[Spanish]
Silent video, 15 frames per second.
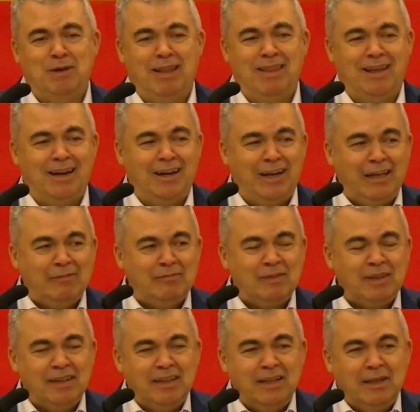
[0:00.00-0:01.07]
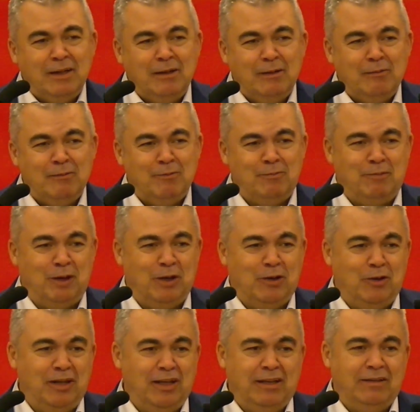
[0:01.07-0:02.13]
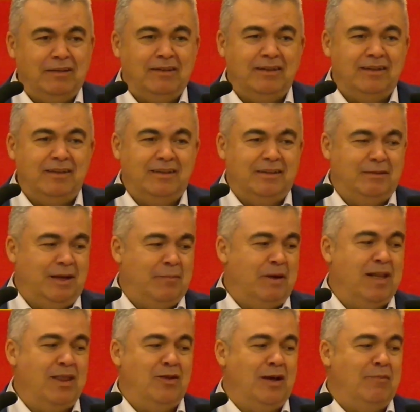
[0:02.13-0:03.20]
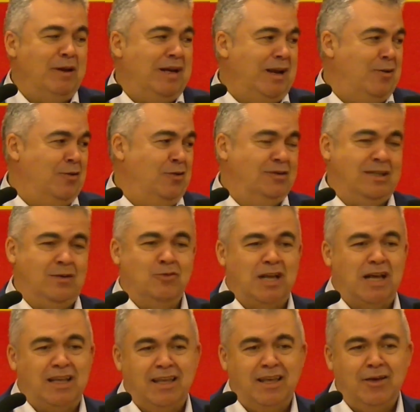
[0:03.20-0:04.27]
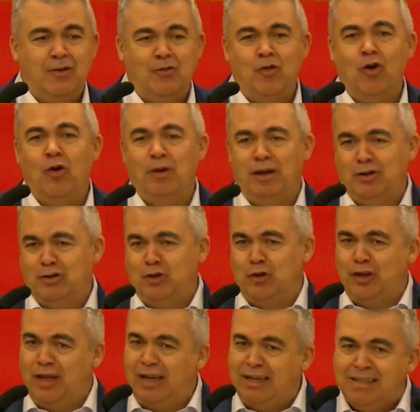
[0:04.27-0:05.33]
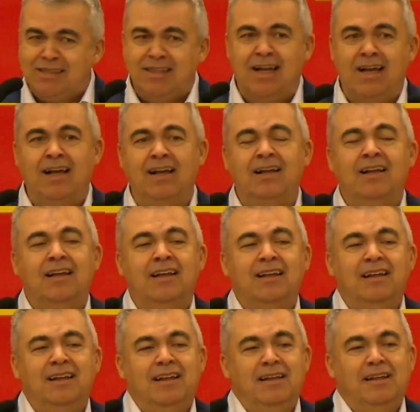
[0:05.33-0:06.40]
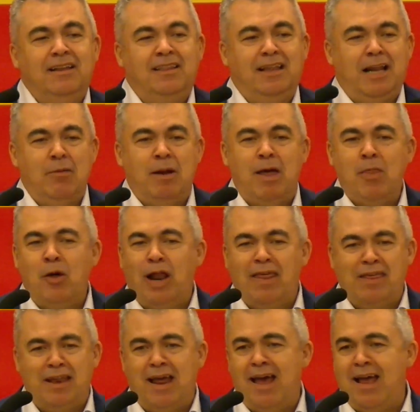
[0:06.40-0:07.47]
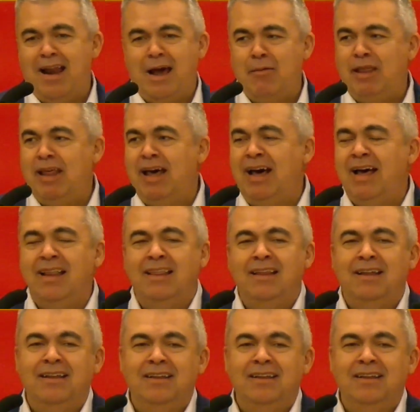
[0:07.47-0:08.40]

aplazarla pero oye, eh, ha merecido la pena, ¿no? Estamos aquí con un gobierno socialista, celebrando la cena de Navidad